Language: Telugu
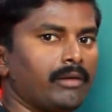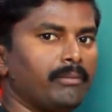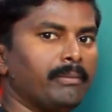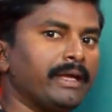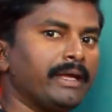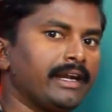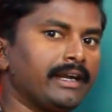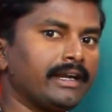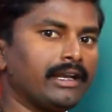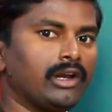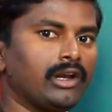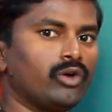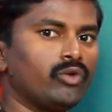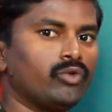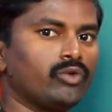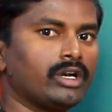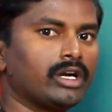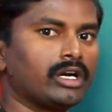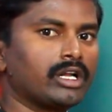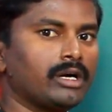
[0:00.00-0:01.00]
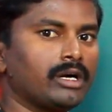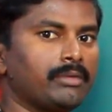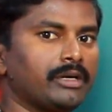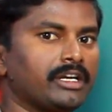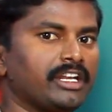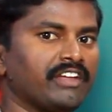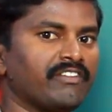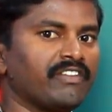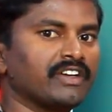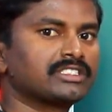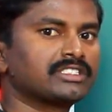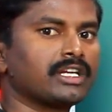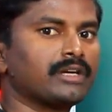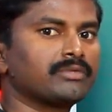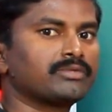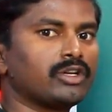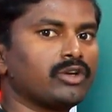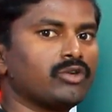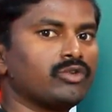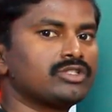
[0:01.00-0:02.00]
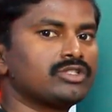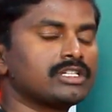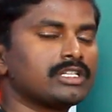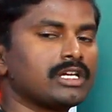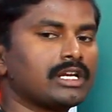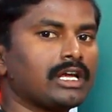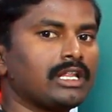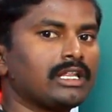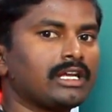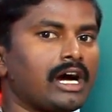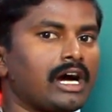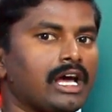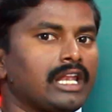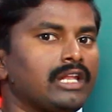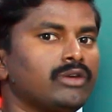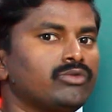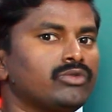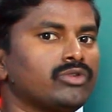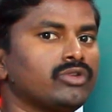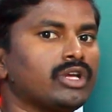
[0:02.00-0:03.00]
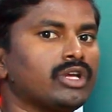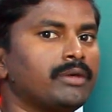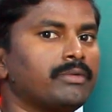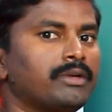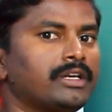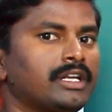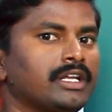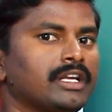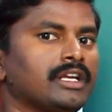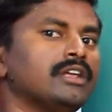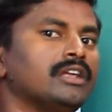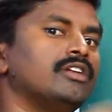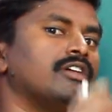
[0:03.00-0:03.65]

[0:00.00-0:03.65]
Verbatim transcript: మెరిట్లో ఉంటాడు కాబట్టి ఫస్ట్ ఆప్షన్లో వచ్చేసరికి అది ఖాళీ ఉంటుంది కాబట్టి